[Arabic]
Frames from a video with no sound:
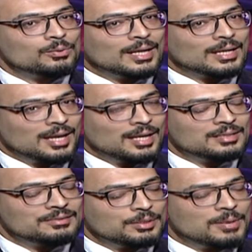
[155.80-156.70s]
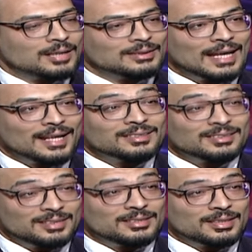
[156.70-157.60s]
وان كان في بعض الحالات
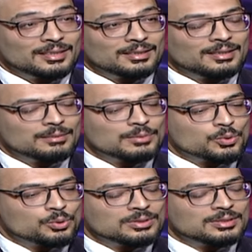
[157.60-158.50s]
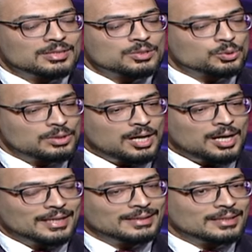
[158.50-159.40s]
النادره بيكون
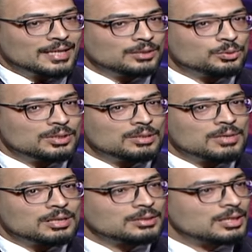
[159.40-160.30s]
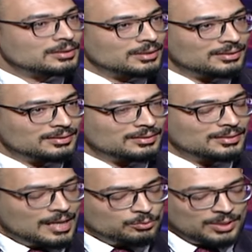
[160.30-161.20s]
الصداع انديكيتور لمرض خطير
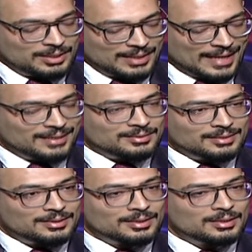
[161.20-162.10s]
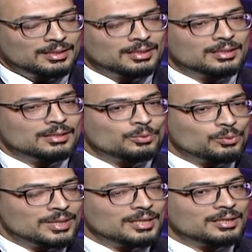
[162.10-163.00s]
الحمد لله دي حالات نادره
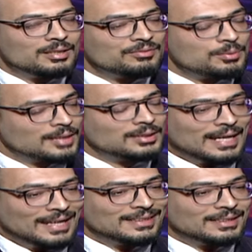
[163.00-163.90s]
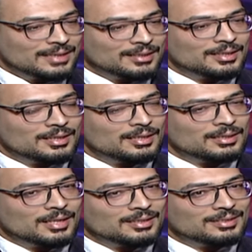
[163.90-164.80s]
وفي بعض الحالات التانية
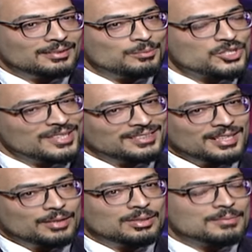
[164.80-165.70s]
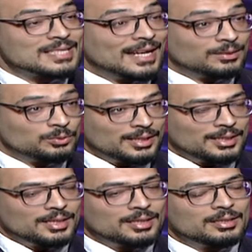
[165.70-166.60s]
يعني مش نادرة قوي بس حالات
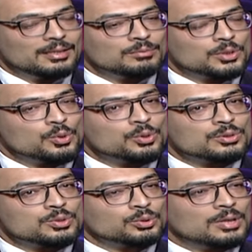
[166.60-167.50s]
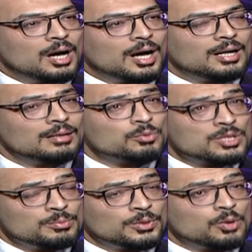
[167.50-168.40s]
قليلة بتكون صداع
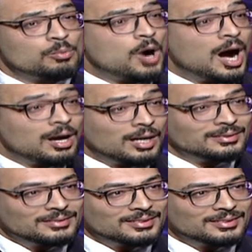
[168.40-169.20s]
مزمن ومعقد